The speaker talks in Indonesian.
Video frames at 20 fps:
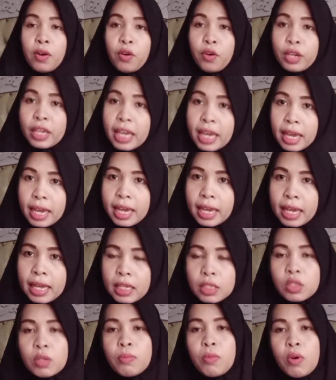Oke, okay,
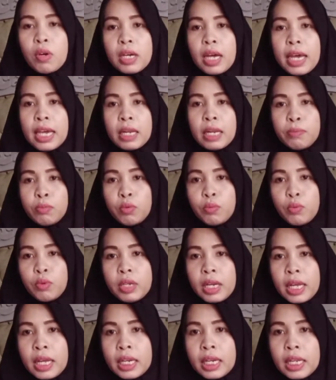semoga ilmu
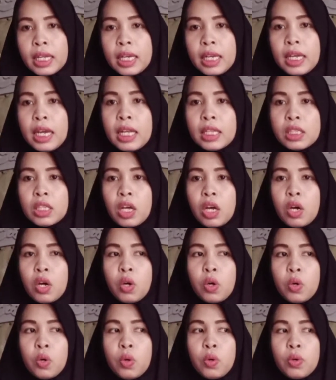Bunda ini
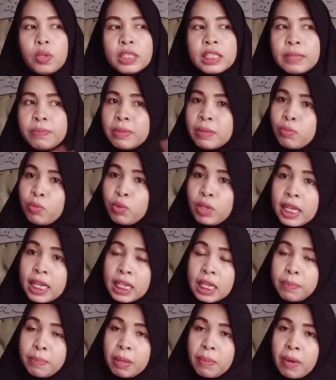atau tips Bunda
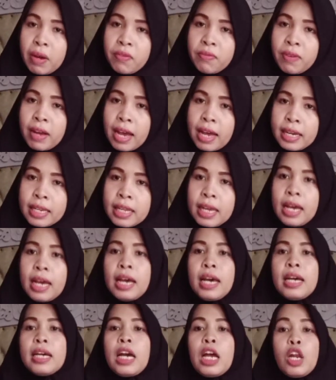ini bermanfaat
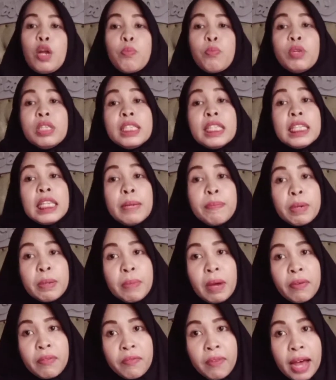ya. Kalaupun tidak
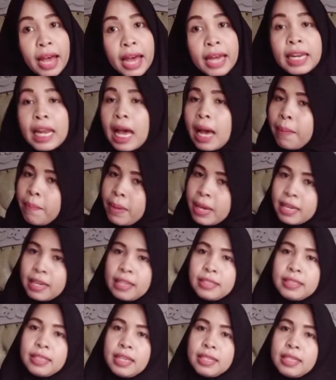bermanfaat,
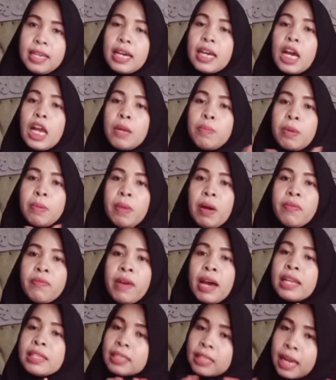abaikan saja. Kalau
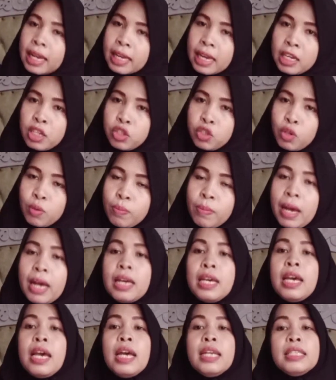bermanfaat, silahkan
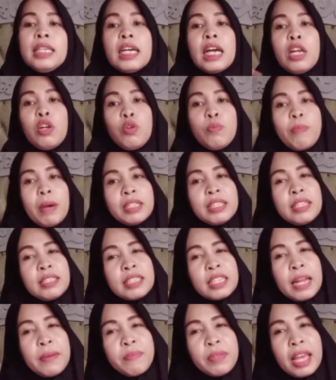dicoba. Jangan lupa
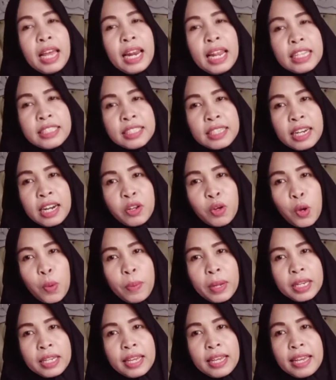subscribe-nya, like, share, dan
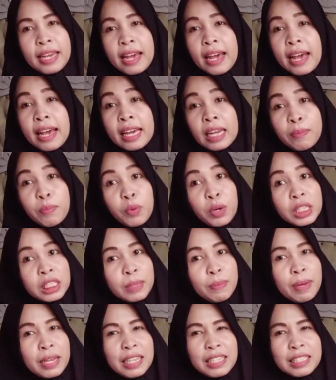komennya ya, agar Bunda
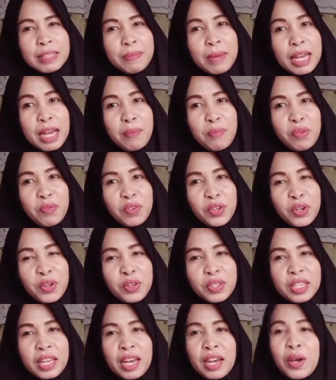semakin semangat
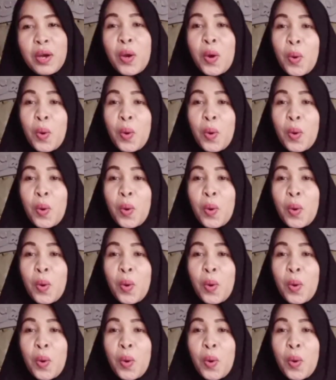bervideonya.